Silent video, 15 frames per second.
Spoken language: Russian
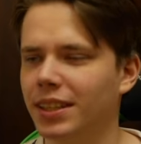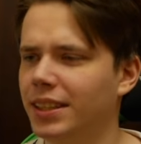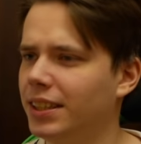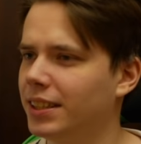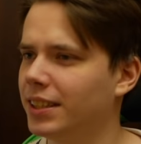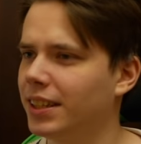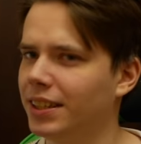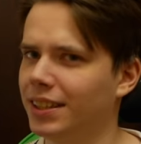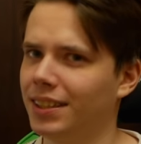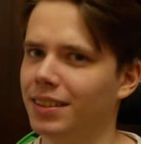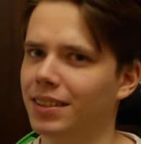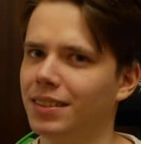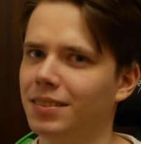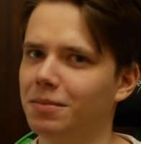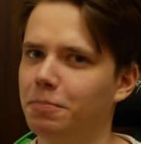хотя
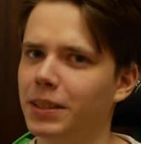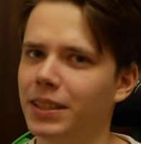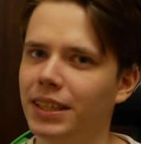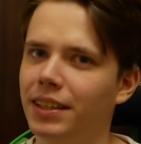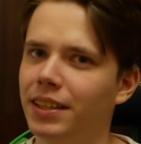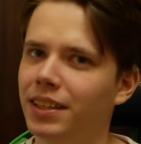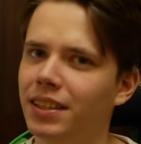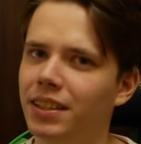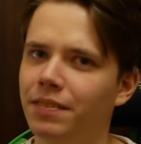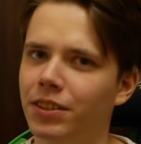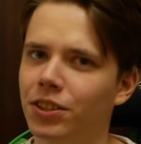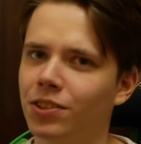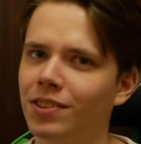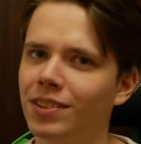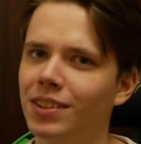странно, писать
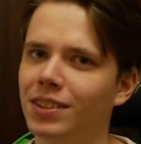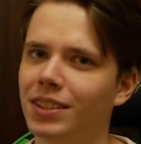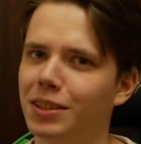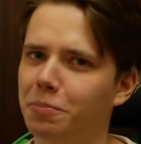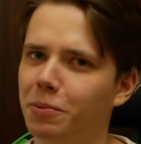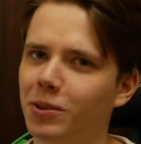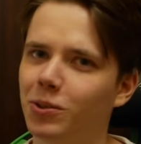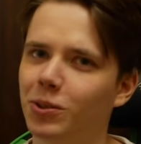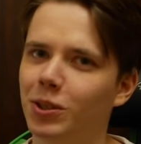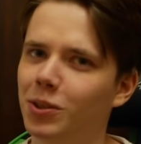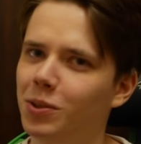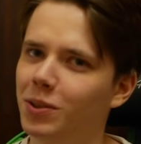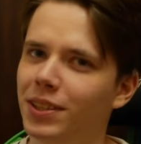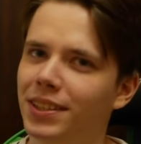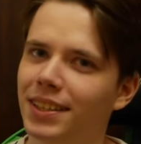3D-движок, используя
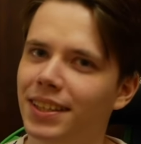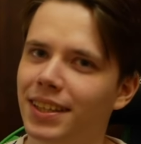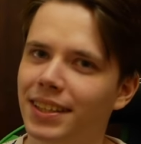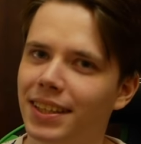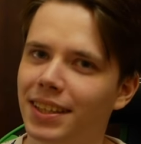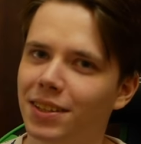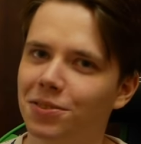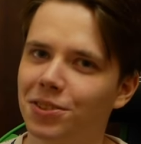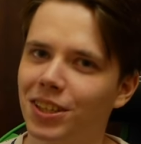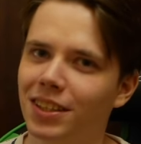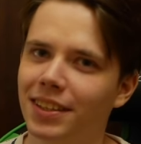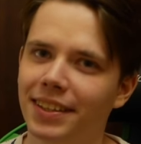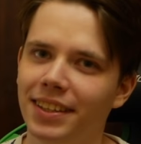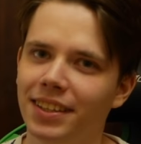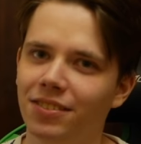Unity, хотя это уже
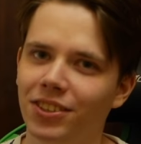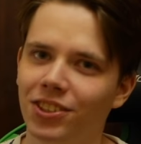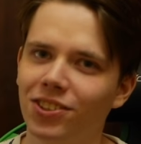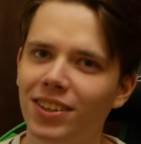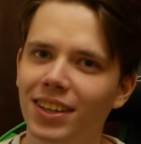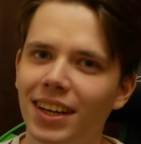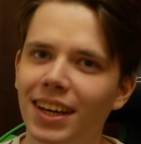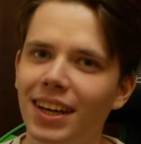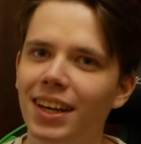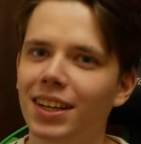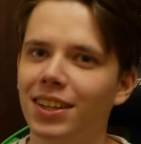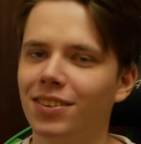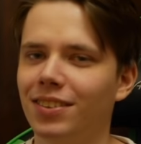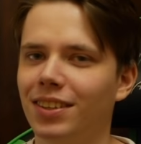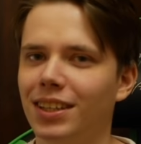3D-движок,
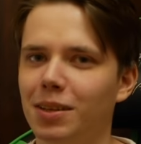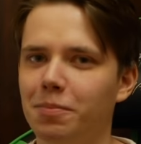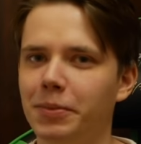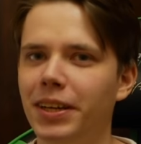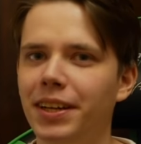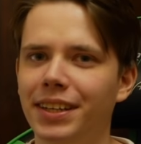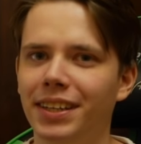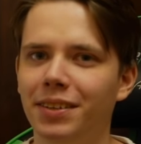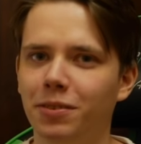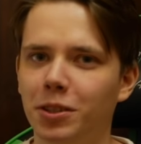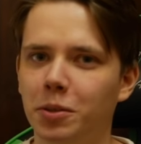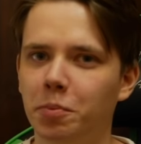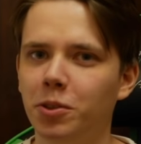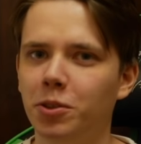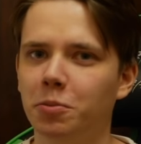но на самом деле я его
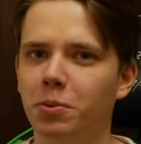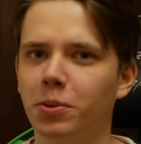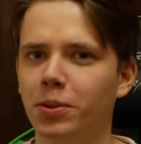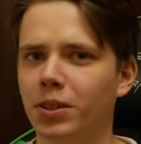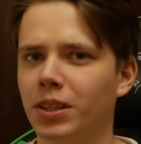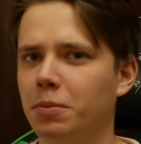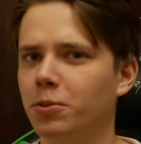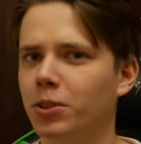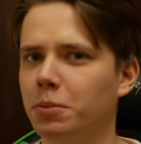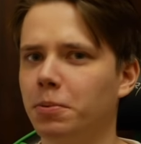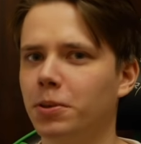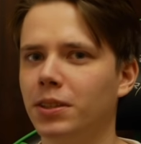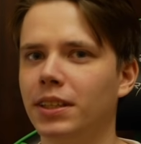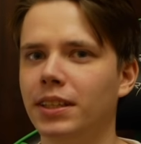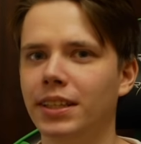использую, потому что там уже
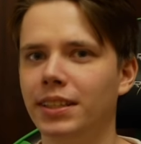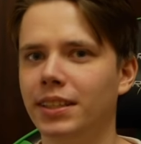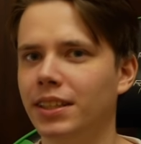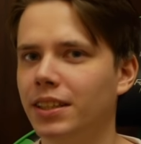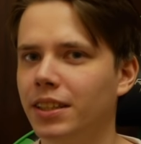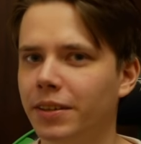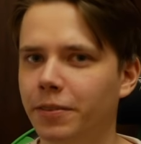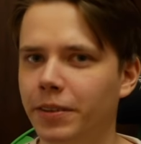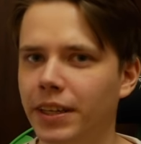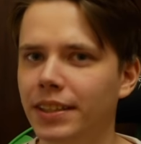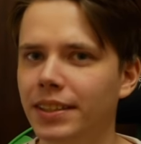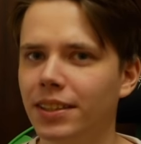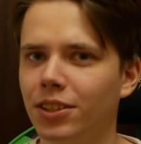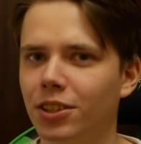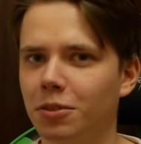просто есть
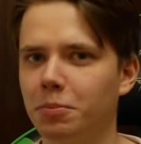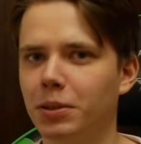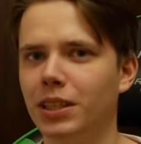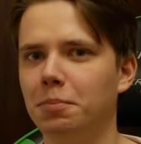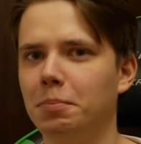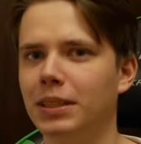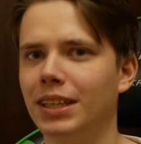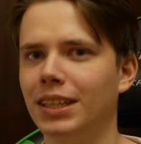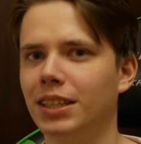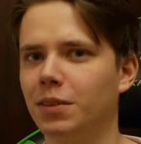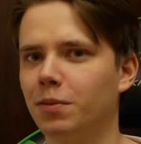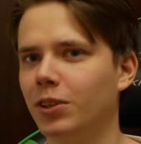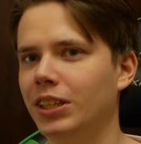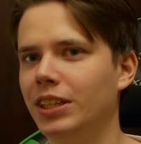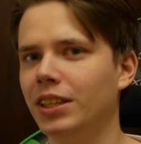интерфейс, чтобы не писать
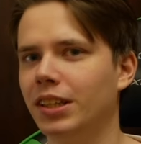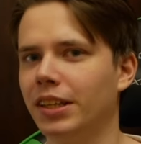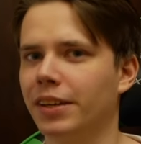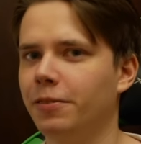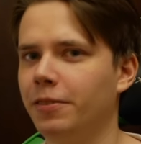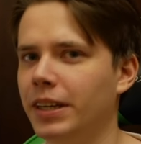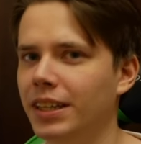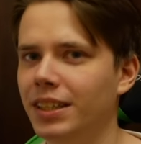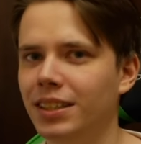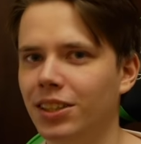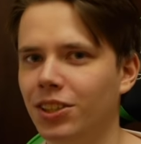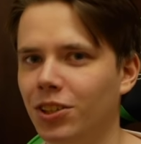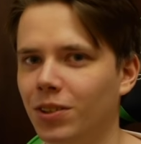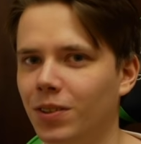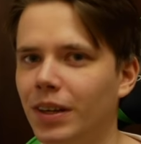свой интерфейс
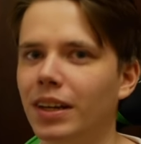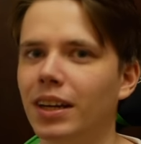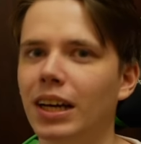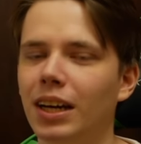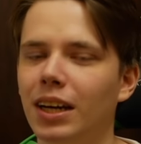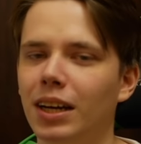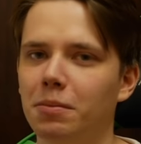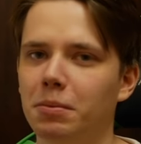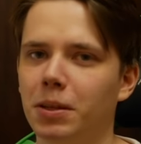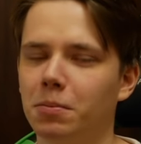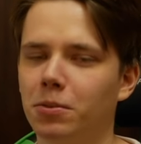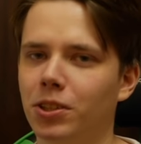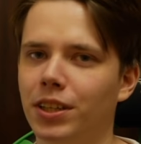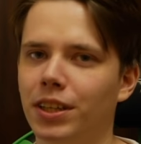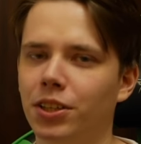еще,
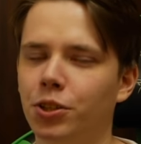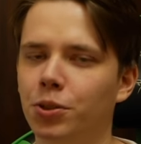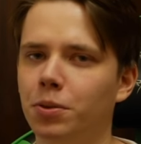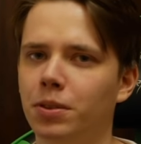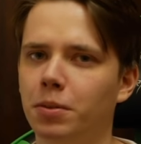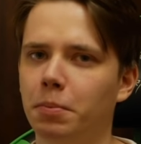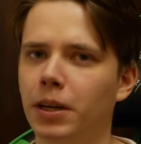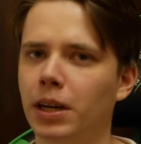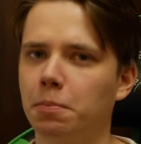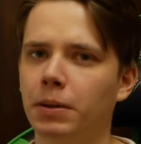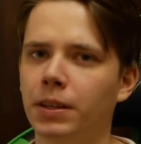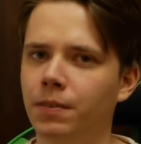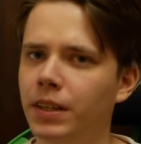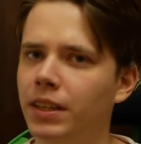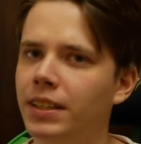потому что я хочу, например,
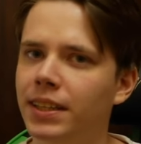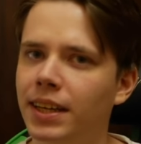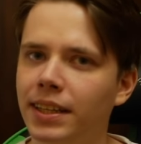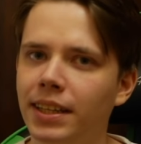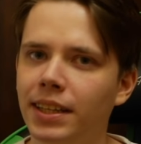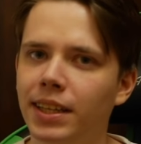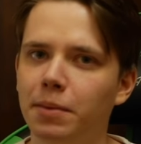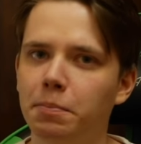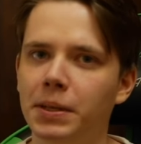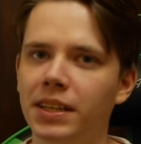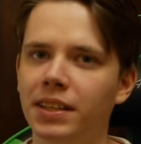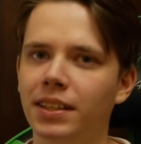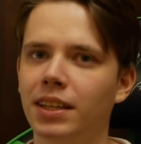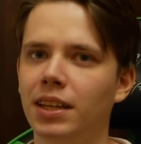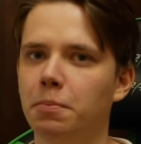подвигать какие-то
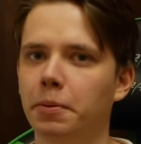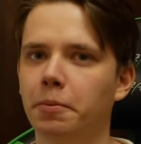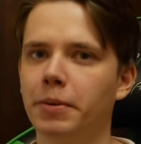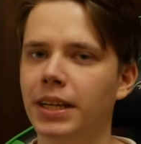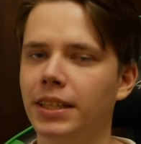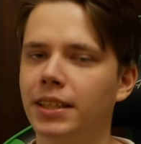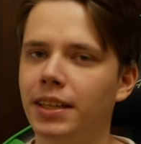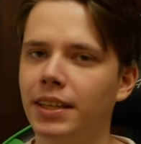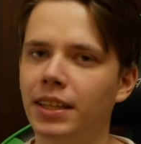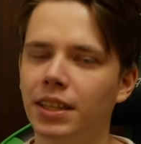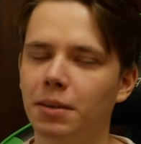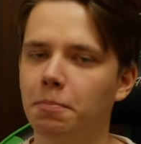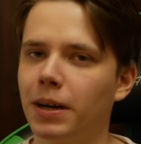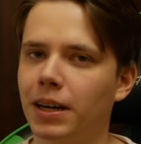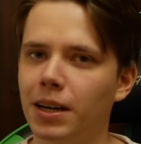объекты или поменять
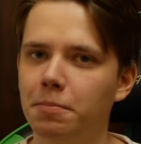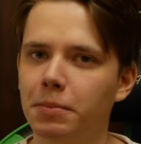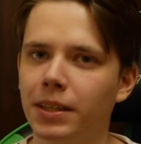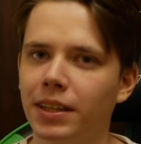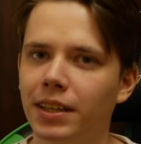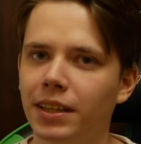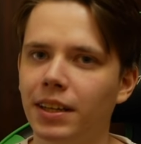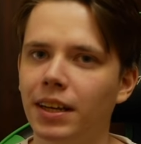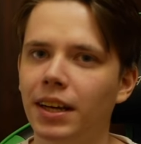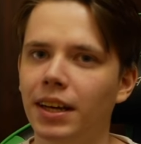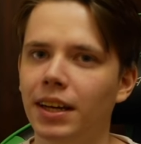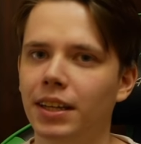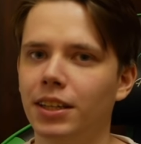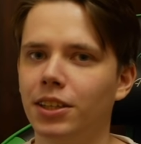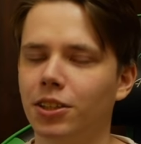какие-то параметры,
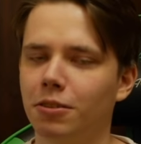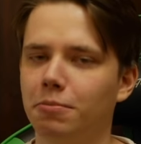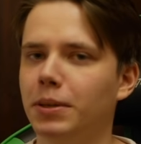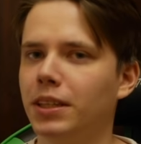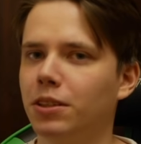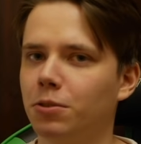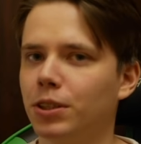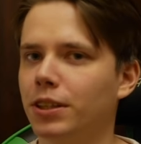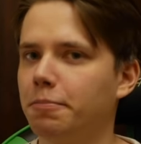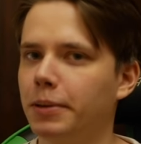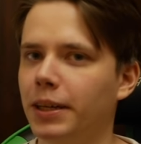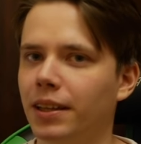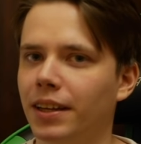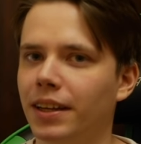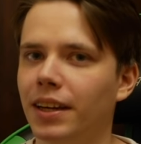и чтобы это уже
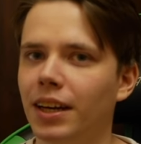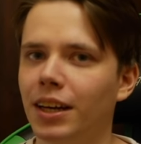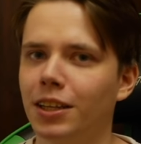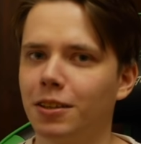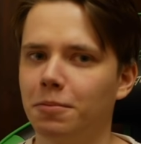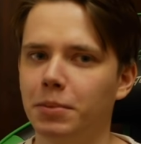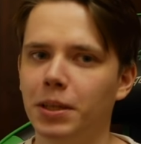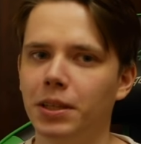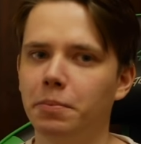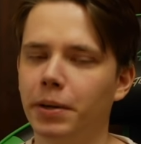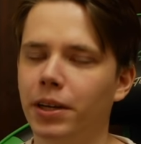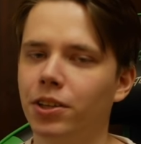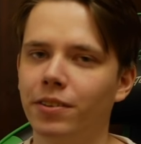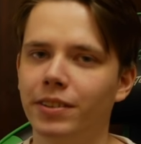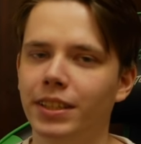было, чтобы мне не
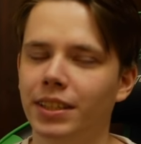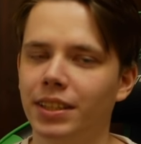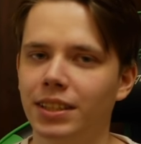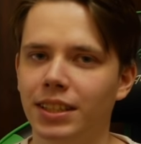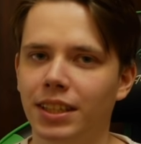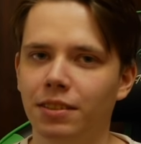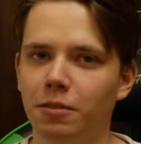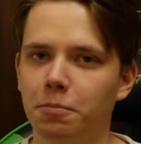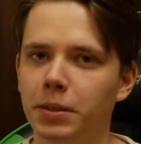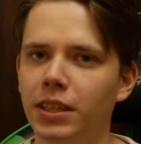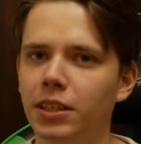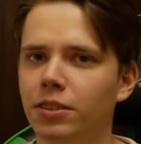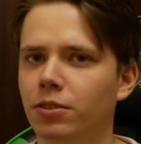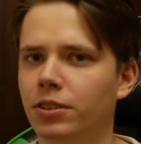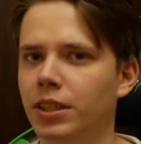пришлось это заново
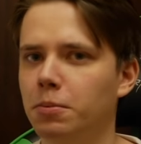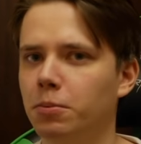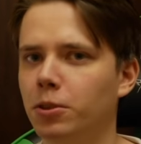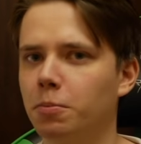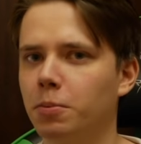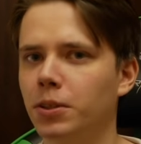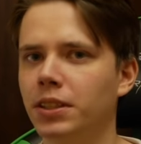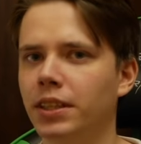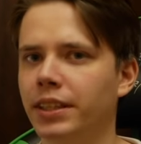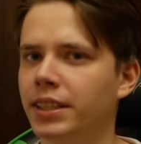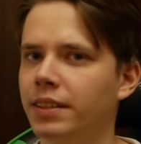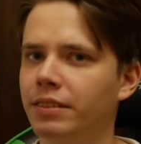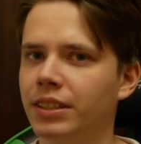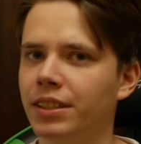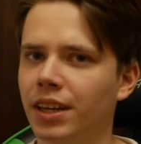писать, то есть я буду просто
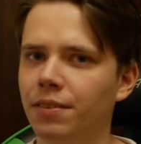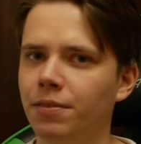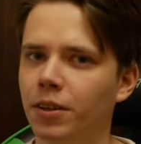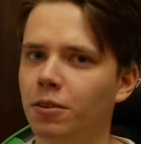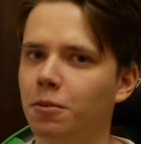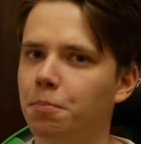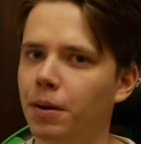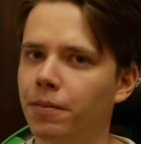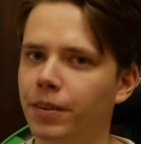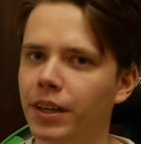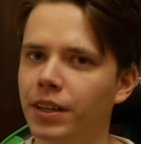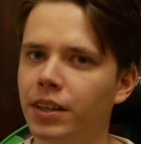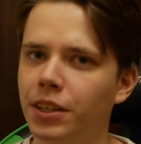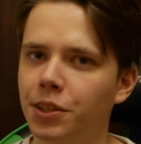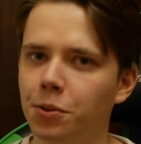рисовать графику
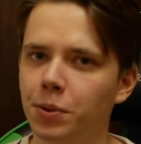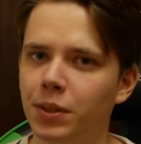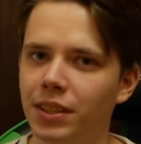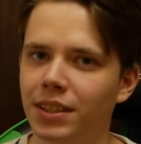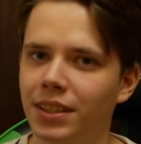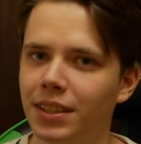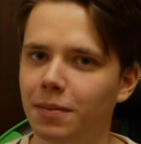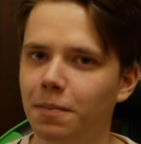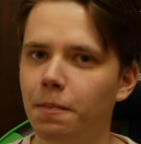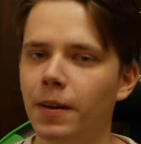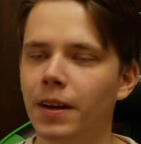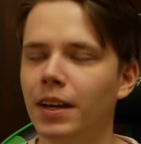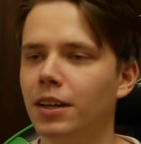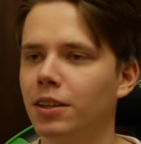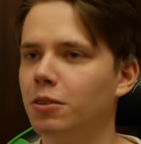поверх Unity.
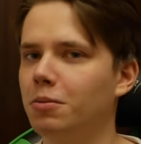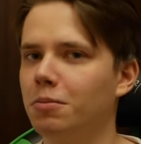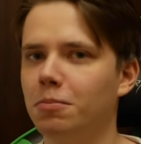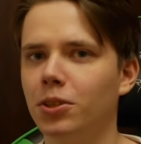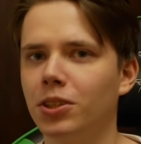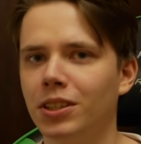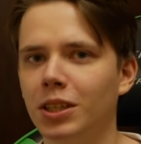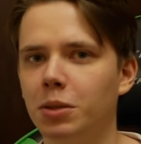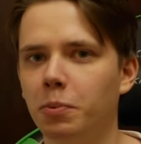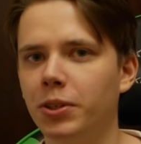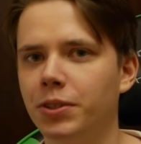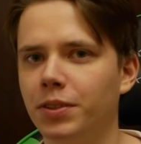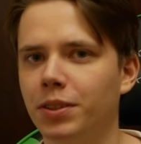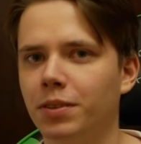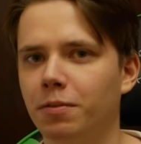Ну, можно
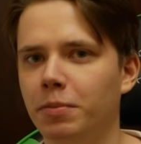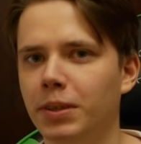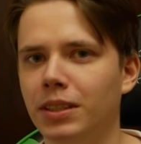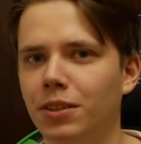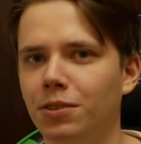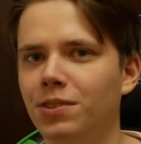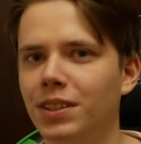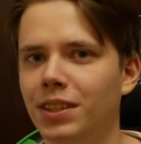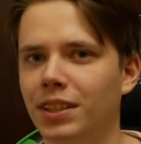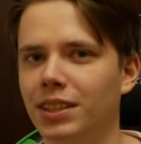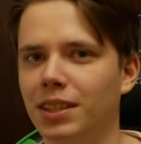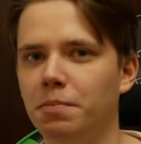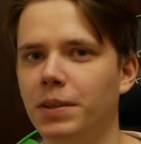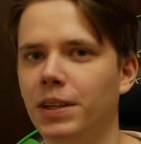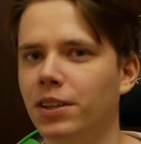использовать вместо Unity на
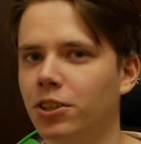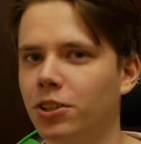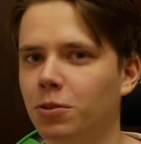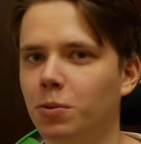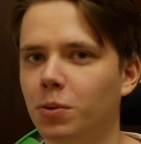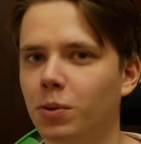самом деле что